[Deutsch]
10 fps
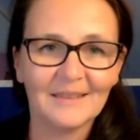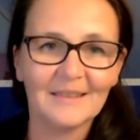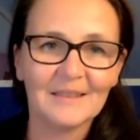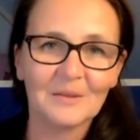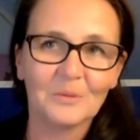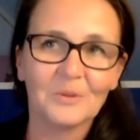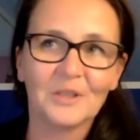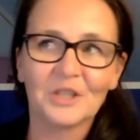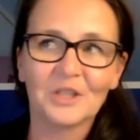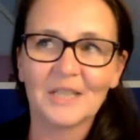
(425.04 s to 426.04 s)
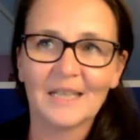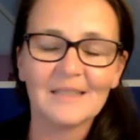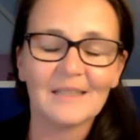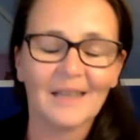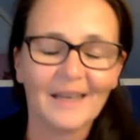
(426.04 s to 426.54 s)
ist unter
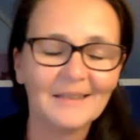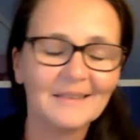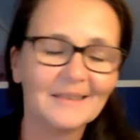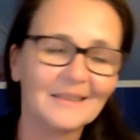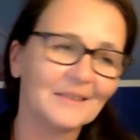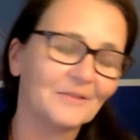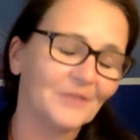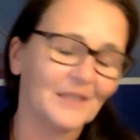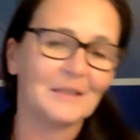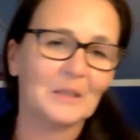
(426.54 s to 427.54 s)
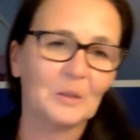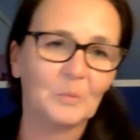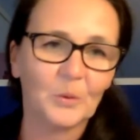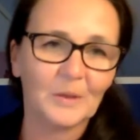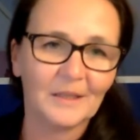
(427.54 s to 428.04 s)
Stress eigentlich fast nicht
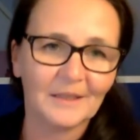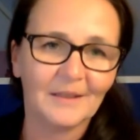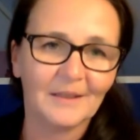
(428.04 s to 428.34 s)
möglich.